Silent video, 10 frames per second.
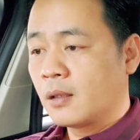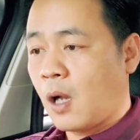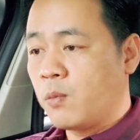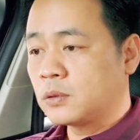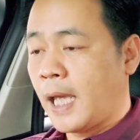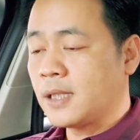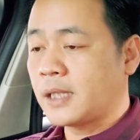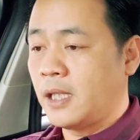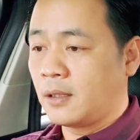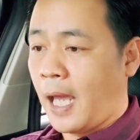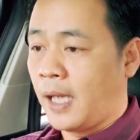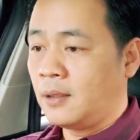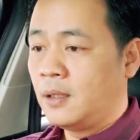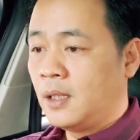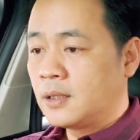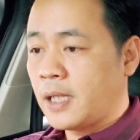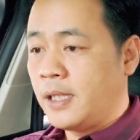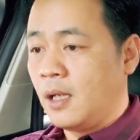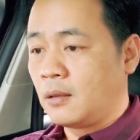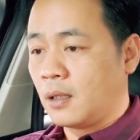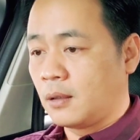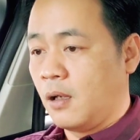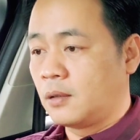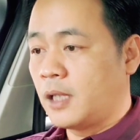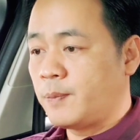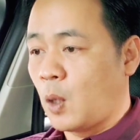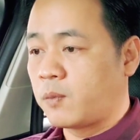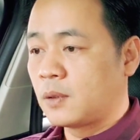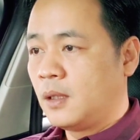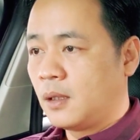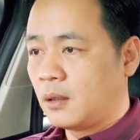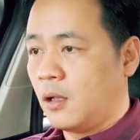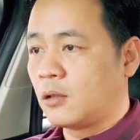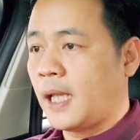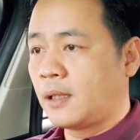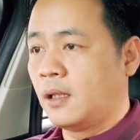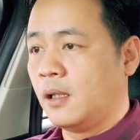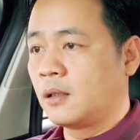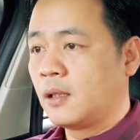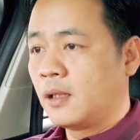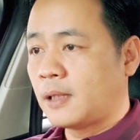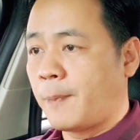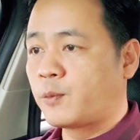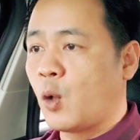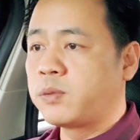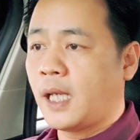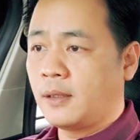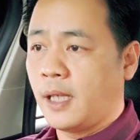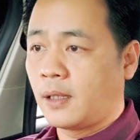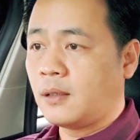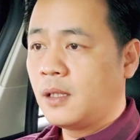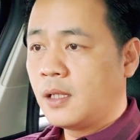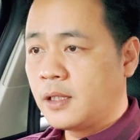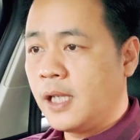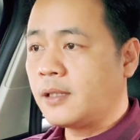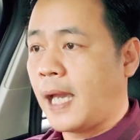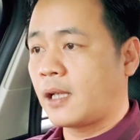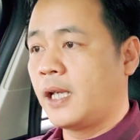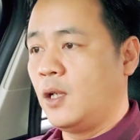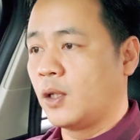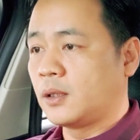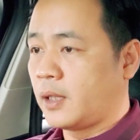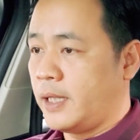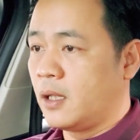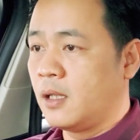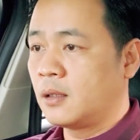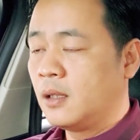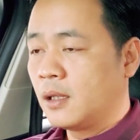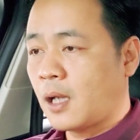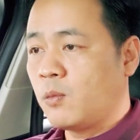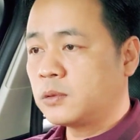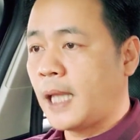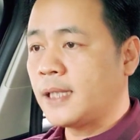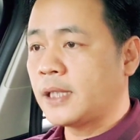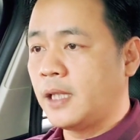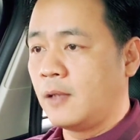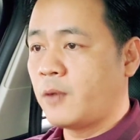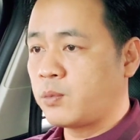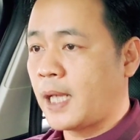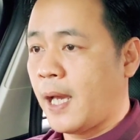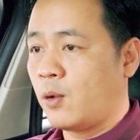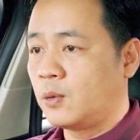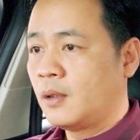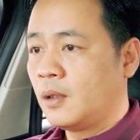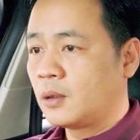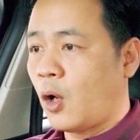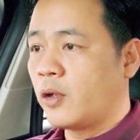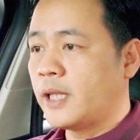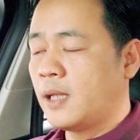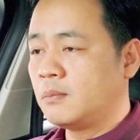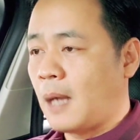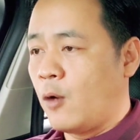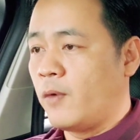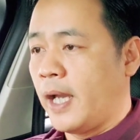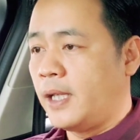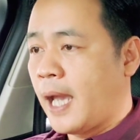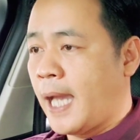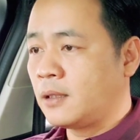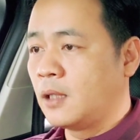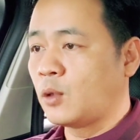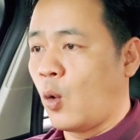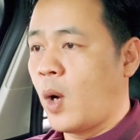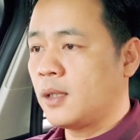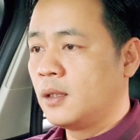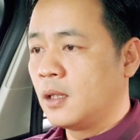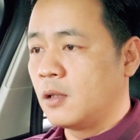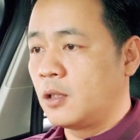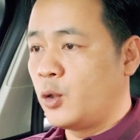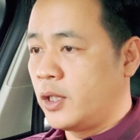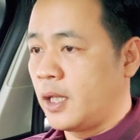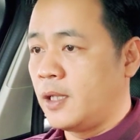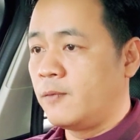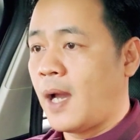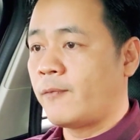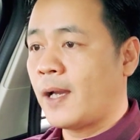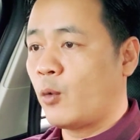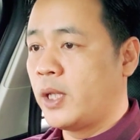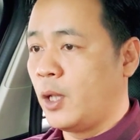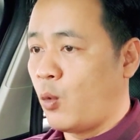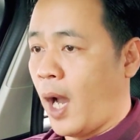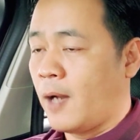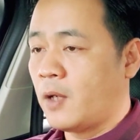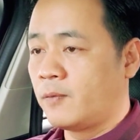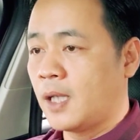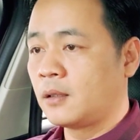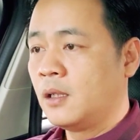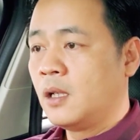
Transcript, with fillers: công tác xây dựng đảng, xây dựng lực lượng tiếp tục được tăng cường, tập trung chấn chỉnh, siết chặt kỷ luật kỷ cương, công tác xây dựng phong trào toàn dân bảo vệ an ninh tổ quốc được duy trì và phát huy hiệu quả, vân vân,